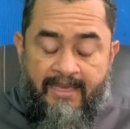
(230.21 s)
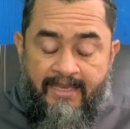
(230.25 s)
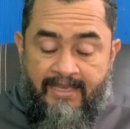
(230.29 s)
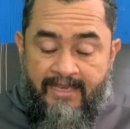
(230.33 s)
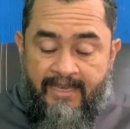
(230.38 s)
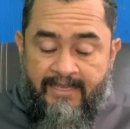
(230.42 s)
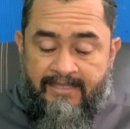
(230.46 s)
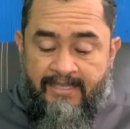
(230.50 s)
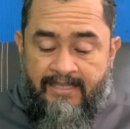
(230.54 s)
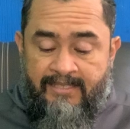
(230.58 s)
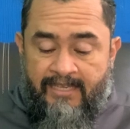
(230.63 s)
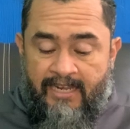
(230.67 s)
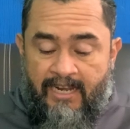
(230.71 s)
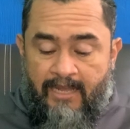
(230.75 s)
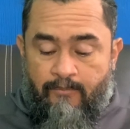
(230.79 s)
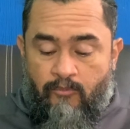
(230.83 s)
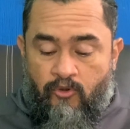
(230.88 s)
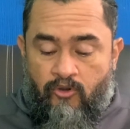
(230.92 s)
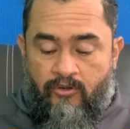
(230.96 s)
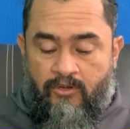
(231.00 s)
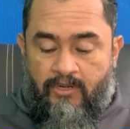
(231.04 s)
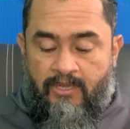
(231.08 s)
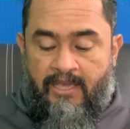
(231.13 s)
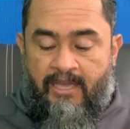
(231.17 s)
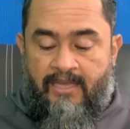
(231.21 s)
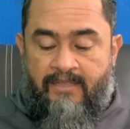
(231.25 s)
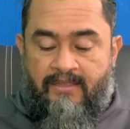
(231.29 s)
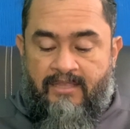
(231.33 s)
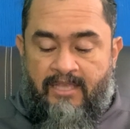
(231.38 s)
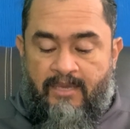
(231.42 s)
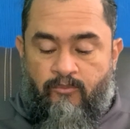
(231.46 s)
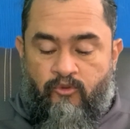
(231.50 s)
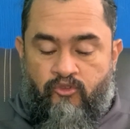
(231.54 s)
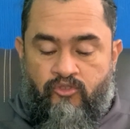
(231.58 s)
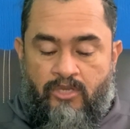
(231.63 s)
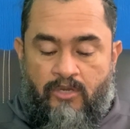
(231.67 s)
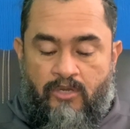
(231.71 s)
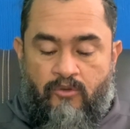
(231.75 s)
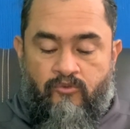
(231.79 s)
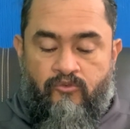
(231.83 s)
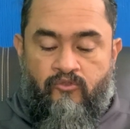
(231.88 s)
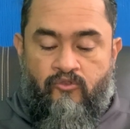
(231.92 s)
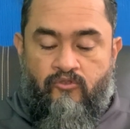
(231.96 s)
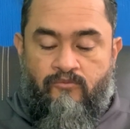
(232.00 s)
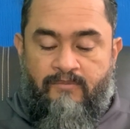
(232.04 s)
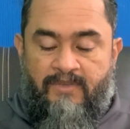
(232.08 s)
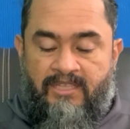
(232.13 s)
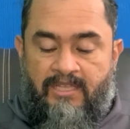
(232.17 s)
Y este es el amor, que andemos
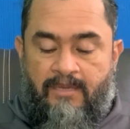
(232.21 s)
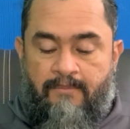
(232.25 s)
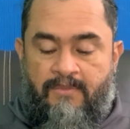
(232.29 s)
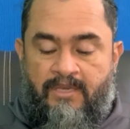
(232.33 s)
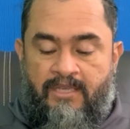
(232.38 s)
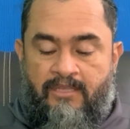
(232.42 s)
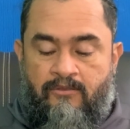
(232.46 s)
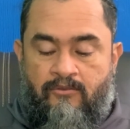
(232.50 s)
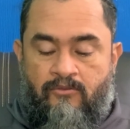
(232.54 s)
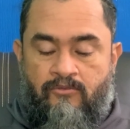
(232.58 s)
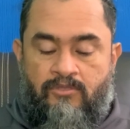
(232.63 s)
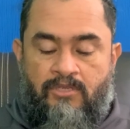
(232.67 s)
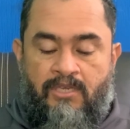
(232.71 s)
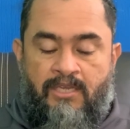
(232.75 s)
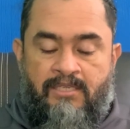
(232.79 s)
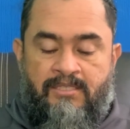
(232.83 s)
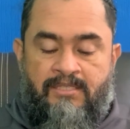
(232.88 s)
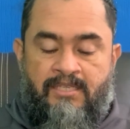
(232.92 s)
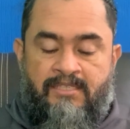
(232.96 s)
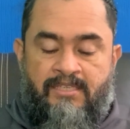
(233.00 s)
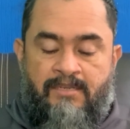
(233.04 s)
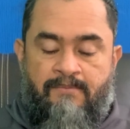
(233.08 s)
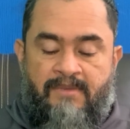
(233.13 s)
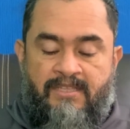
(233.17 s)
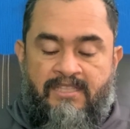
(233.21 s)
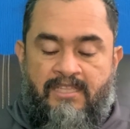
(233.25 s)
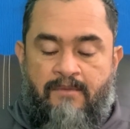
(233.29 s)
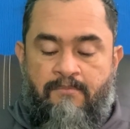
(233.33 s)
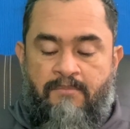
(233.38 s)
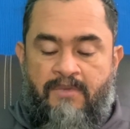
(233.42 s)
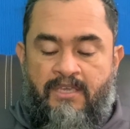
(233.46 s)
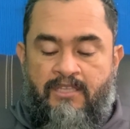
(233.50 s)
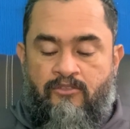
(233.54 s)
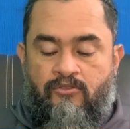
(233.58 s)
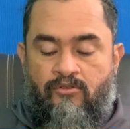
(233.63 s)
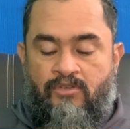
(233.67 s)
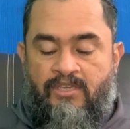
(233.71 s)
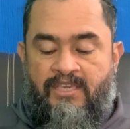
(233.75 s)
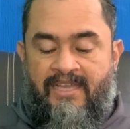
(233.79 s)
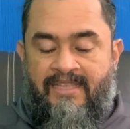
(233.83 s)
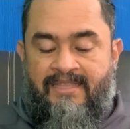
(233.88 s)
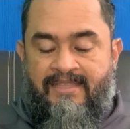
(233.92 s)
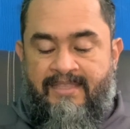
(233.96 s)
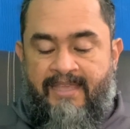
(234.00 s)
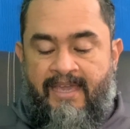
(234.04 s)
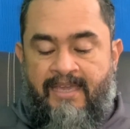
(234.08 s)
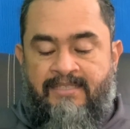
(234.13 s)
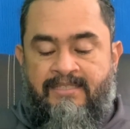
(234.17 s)
según sus mandamientos. Este es el mandamiento, que
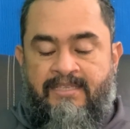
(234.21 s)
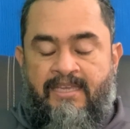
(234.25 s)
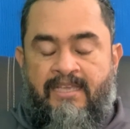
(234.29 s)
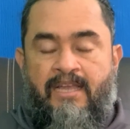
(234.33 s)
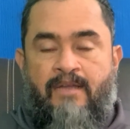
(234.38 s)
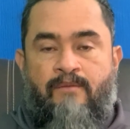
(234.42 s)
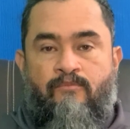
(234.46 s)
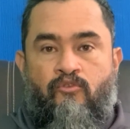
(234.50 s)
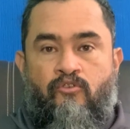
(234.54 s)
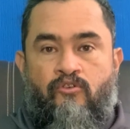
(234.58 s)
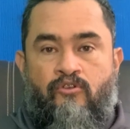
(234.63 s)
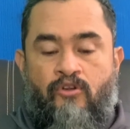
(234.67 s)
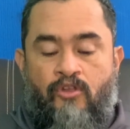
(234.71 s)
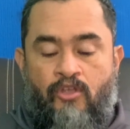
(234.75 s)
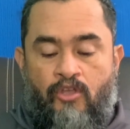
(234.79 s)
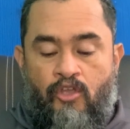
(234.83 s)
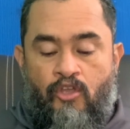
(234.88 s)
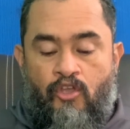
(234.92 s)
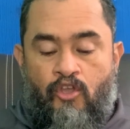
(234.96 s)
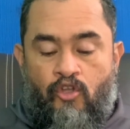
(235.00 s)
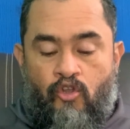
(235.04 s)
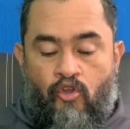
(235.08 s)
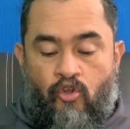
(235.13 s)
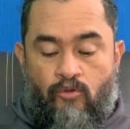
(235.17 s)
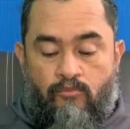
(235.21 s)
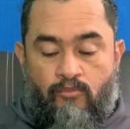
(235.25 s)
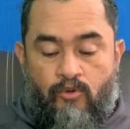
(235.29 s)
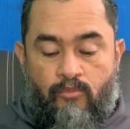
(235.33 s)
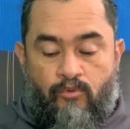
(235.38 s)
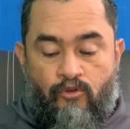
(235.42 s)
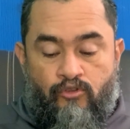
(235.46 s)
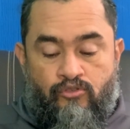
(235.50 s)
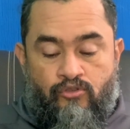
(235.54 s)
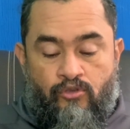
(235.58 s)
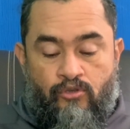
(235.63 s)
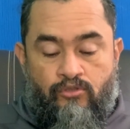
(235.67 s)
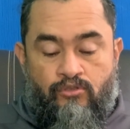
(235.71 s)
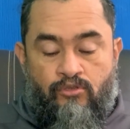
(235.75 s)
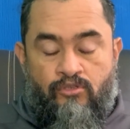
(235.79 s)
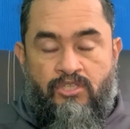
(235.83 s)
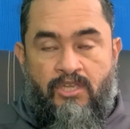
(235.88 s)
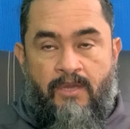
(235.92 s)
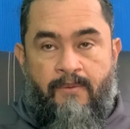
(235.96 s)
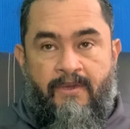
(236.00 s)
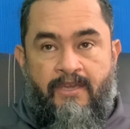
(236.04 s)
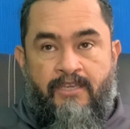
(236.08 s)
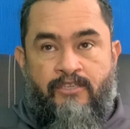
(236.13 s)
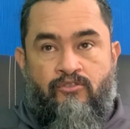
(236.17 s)
andéis en amor como
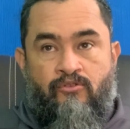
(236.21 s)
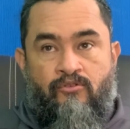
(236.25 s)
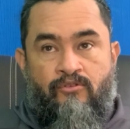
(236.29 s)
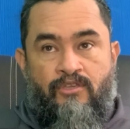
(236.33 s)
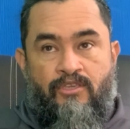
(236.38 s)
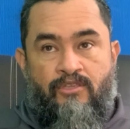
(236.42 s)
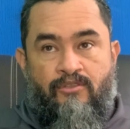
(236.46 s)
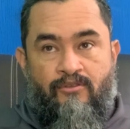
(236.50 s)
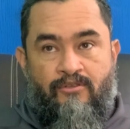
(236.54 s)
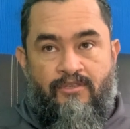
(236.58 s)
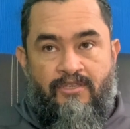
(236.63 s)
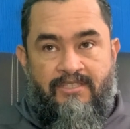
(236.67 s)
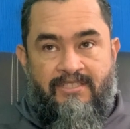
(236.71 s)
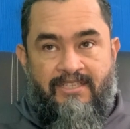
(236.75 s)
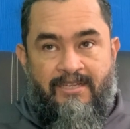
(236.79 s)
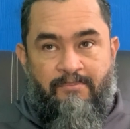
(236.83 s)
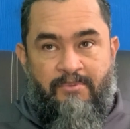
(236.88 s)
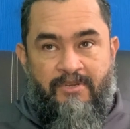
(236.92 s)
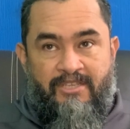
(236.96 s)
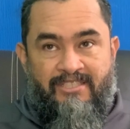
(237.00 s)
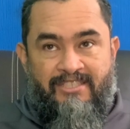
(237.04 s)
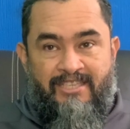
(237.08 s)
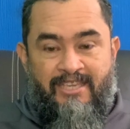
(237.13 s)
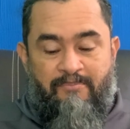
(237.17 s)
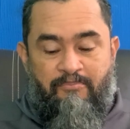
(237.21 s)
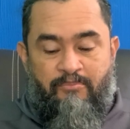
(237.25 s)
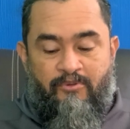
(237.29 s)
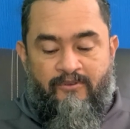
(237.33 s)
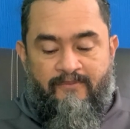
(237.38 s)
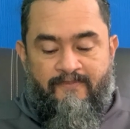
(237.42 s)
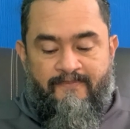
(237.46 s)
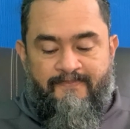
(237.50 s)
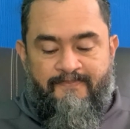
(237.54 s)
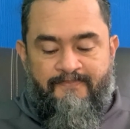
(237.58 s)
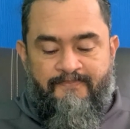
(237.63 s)
vosotros habéis oído desde el principio.